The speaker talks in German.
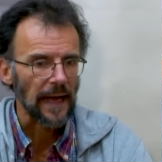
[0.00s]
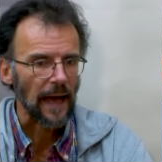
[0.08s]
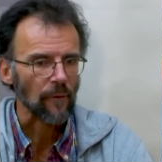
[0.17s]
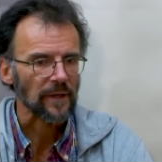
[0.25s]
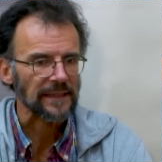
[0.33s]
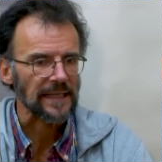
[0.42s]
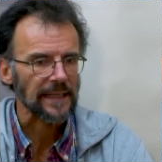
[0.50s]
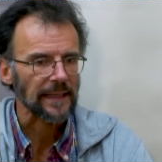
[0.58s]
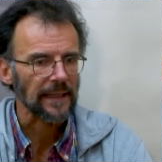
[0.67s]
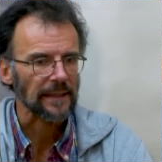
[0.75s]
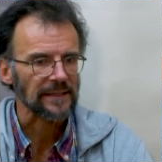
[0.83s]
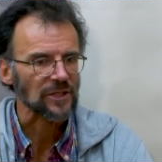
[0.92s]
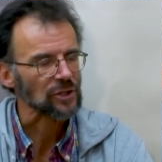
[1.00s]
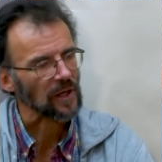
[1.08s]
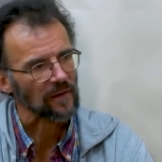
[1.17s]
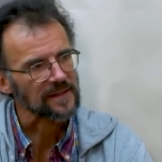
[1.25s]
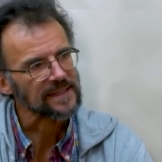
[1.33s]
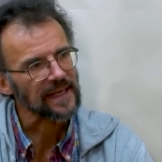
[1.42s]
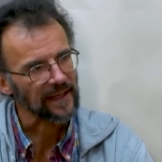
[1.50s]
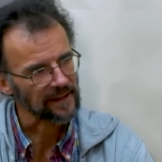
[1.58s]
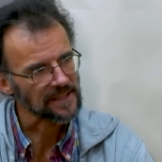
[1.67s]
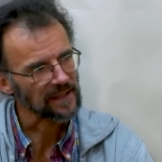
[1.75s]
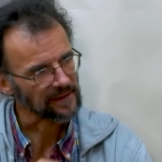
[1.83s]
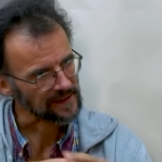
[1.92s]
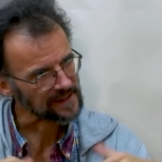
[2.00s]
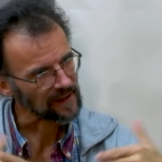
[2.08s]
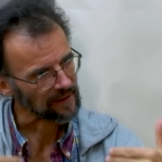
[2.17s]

auch die, äh, die Staatskirche des